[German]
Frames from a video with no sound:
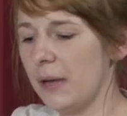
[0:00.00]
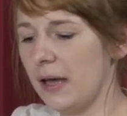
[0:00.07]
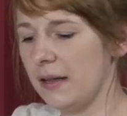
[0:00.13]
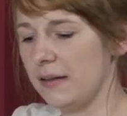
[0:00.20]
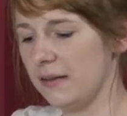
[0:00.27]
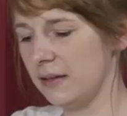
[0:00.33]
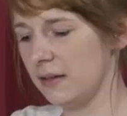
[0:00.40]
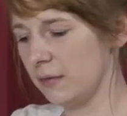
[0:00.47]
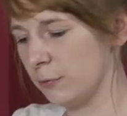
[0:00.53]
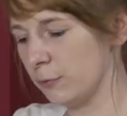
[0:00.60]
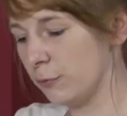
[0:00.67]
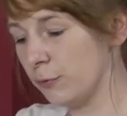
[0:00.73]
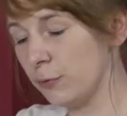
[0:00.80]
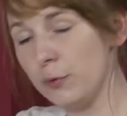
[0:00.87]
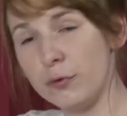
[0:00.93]
Bei
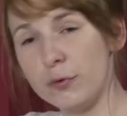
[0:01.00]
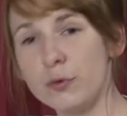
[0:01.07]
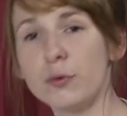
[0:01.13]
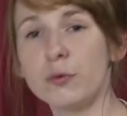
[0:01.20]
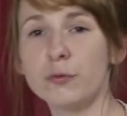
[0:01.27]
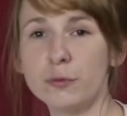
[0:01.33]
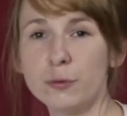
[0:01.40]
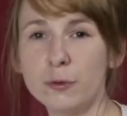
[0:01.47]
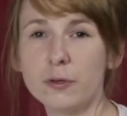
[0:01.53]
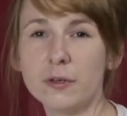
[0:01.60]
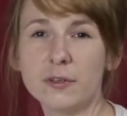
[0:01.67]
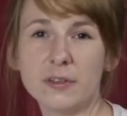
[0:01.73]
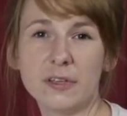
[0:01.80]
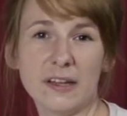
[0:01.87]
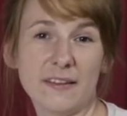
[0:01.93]
den Füßen und
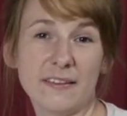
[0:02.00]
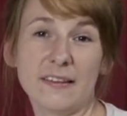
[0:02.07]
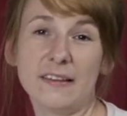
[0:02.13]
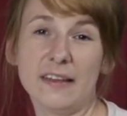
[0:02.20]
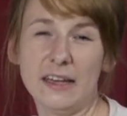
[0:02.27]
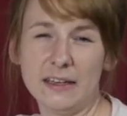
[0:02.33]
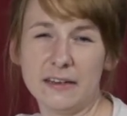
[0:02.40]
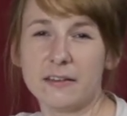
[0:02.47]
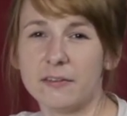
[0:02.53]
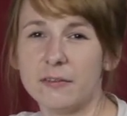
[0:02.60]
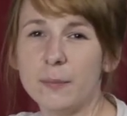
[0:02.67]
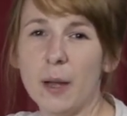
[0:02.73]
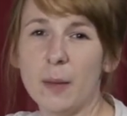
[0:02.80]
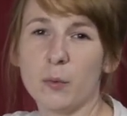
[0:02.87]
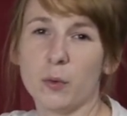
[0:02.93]
Flügeln ist es
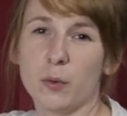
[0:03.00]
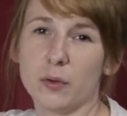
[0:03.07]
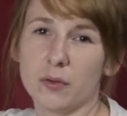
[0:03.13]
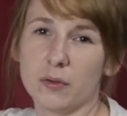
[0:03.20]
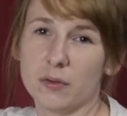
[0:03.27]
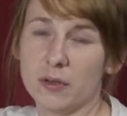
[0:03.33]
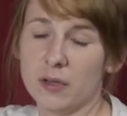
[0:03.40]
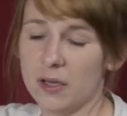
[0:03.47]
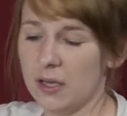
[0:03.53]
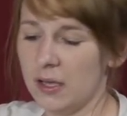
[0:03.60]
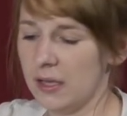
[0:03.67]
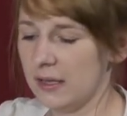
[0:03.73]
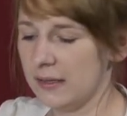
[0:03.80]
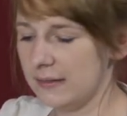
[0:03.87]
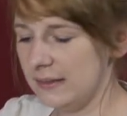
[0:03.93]
ähnlich wie beim Rücken.
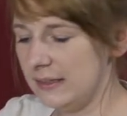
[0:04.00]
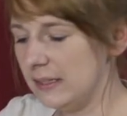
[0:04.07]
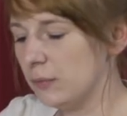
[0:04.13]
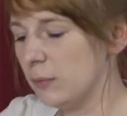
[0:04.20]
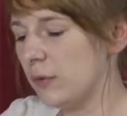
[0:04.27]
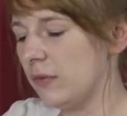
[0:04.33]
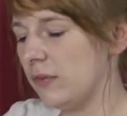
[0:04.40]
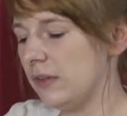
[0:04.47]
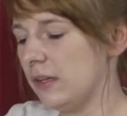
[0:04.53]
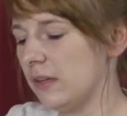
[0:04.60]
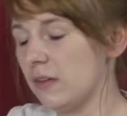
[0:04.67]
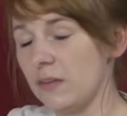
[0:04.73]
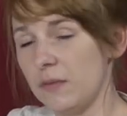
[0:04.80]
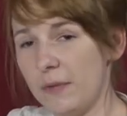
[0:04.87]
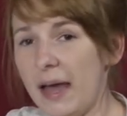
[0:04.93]
Hier müsst
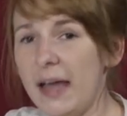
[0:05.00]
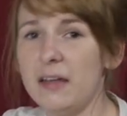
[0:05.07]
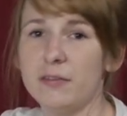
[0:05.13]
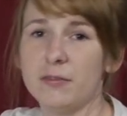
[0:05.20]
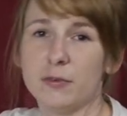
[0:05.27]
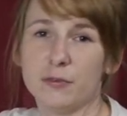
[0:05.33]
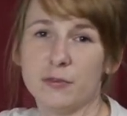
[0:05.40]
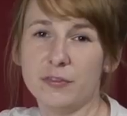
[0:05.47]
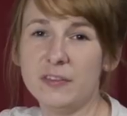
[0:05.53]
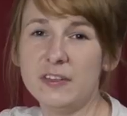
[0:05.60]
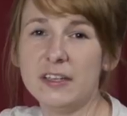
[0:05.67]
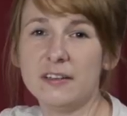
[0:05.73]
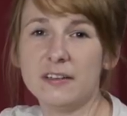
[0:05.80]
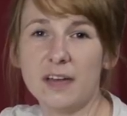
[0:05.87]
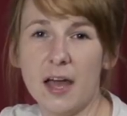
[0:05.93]
ihr zwei von
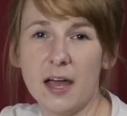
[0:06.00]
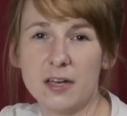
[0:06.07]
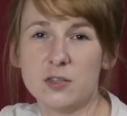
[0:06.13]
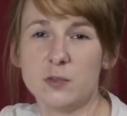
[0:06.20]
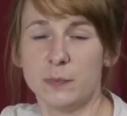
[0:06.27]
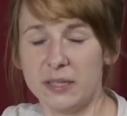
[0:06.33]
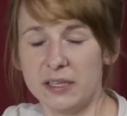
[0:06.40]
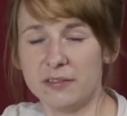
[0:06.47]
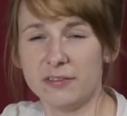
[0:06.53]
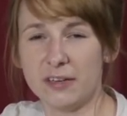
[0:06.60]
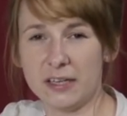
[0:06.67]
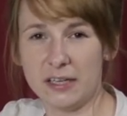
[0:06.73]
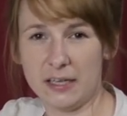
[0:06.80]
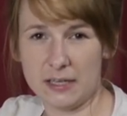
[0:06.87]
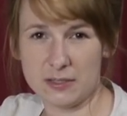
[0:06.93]
vier Teilen
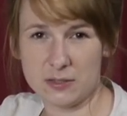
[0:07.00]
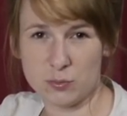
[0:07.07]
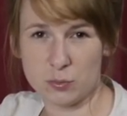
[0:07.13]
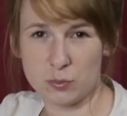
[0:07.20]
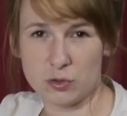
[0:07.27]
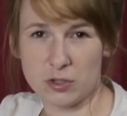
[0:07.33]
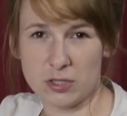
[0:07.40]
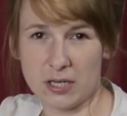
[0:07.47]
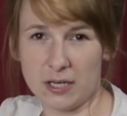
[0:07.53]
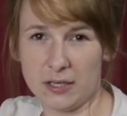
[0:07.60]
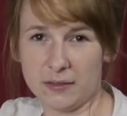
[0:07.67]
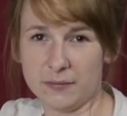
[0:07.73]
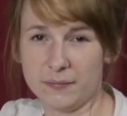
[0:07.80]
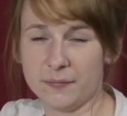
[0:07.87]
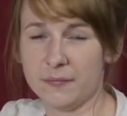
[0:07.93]
spiegelverkehrt
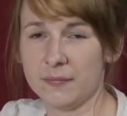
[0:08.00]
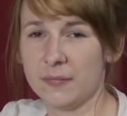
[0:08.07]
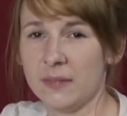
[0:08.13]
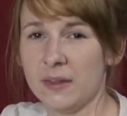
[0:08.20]
zuschneiden.